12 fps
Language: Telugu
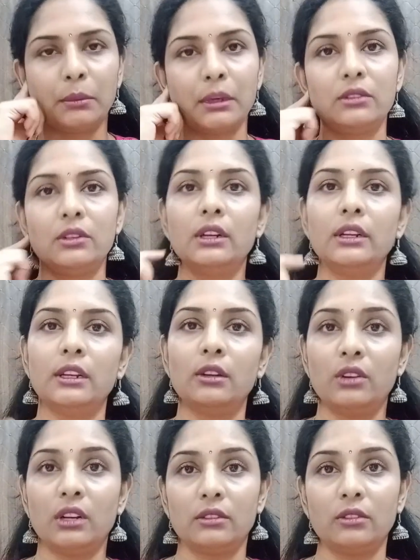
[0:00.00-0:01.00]
మస్టర్డ్ ఎల్లో
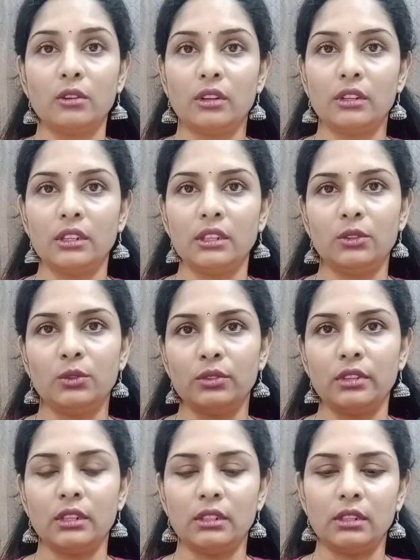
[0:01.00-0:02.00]
డ్రెస్ ఒకటి
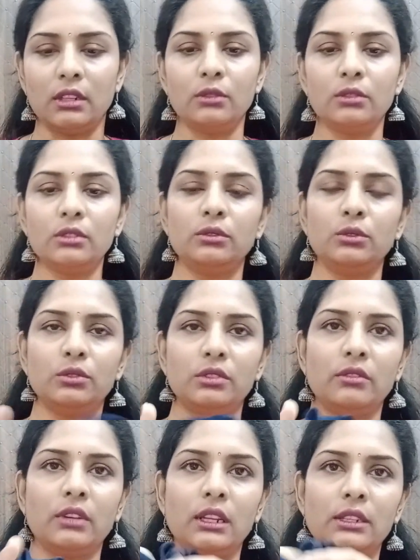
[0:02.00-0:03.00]
చూసి ఉంటారు
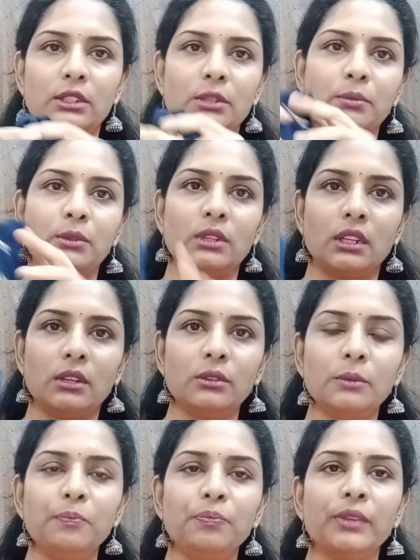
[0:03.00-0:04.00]
చూసిన వాళ్ళకి
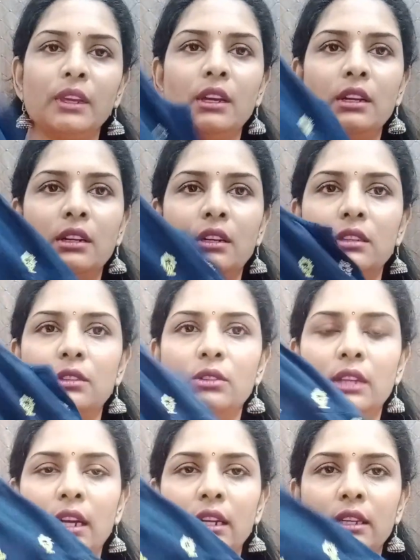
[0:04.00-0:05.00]
చెప్తున్నాను సో
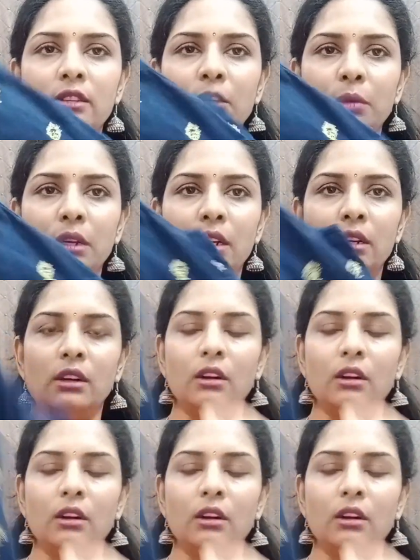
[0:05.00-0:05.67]
దానికి సిమిలర్గా